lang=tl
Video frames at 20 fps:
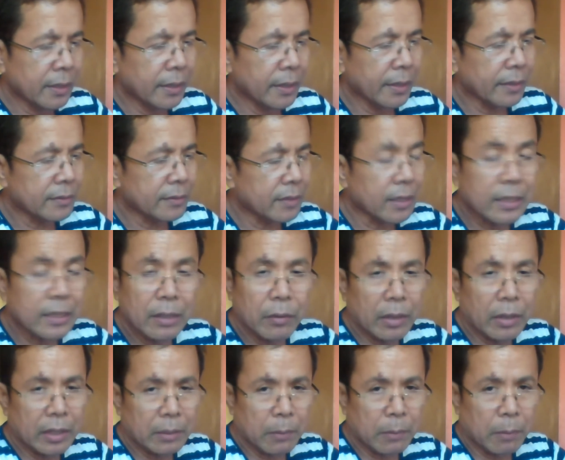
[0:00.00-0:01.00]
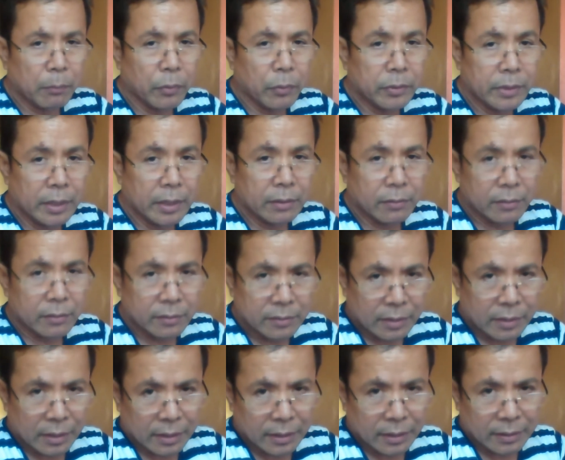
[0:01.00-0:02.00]
is nagtiwala naman po siya doon
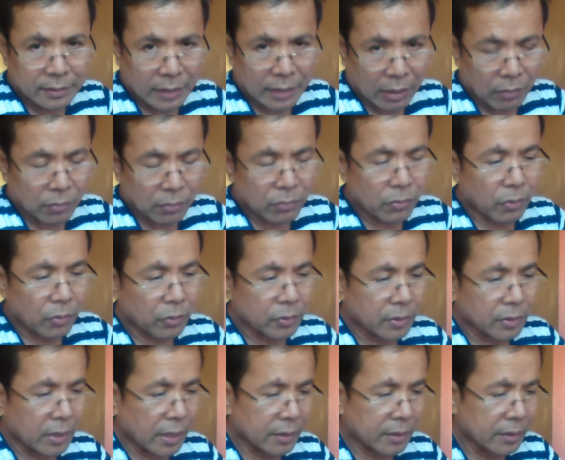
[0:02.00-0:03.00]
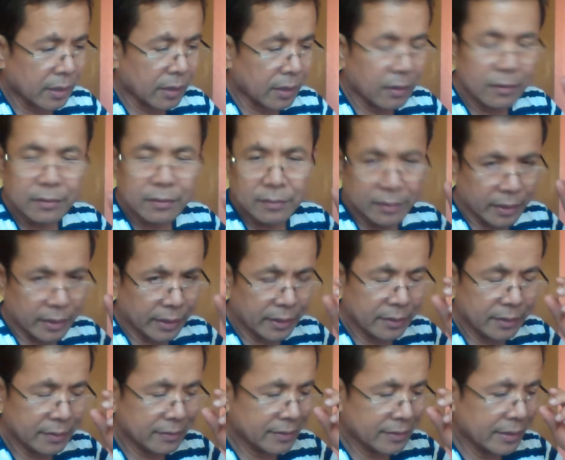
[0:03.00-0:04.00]
sa taong kukontrata.
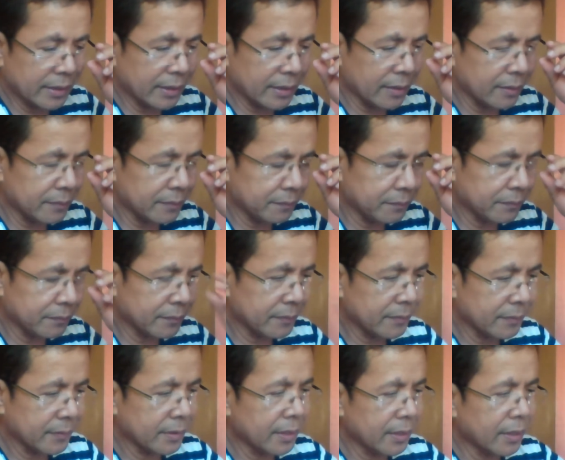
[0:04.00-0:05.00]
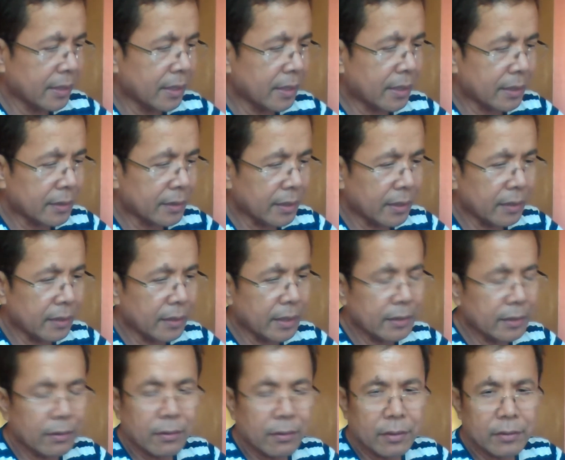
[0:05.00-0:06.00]
Okay, skill. And then
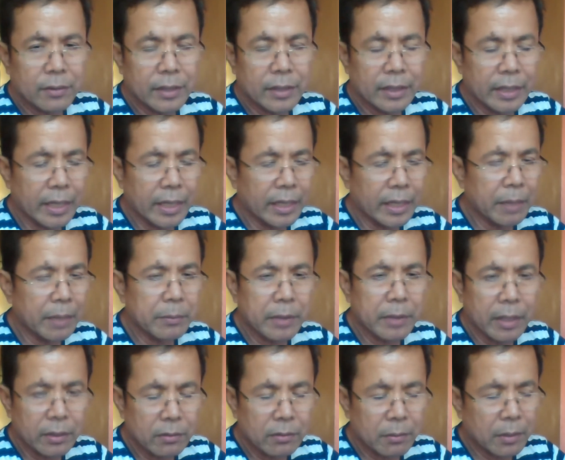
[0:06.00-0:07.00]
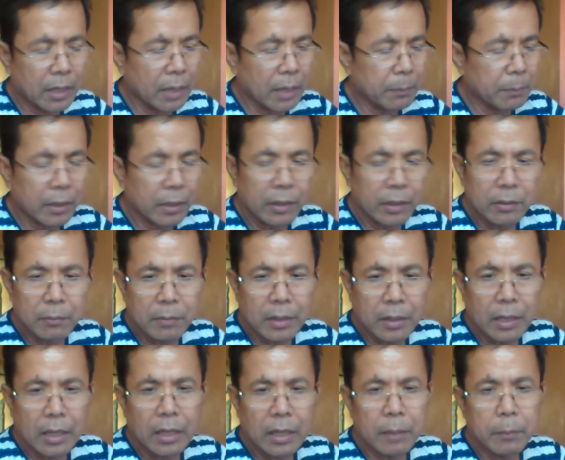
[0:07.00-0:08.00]
later on, nung kiniklaim niya ito, marami pa kayo,
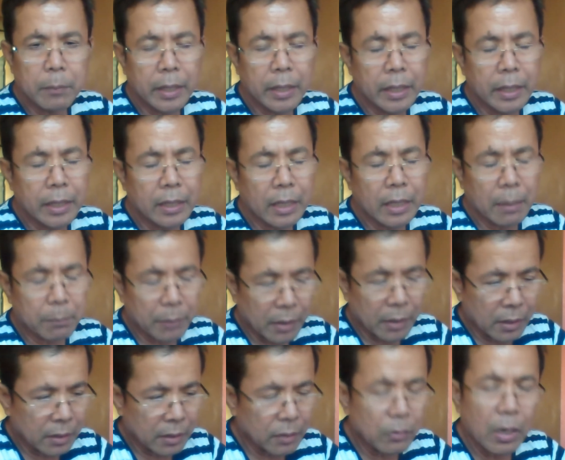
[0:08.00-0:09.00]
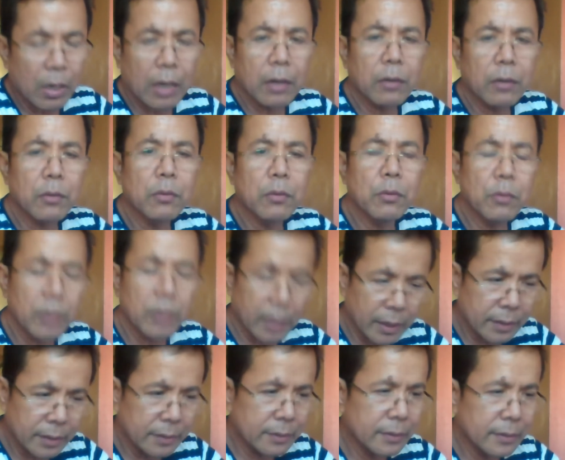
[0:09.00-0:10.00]
marami may kapang kulang,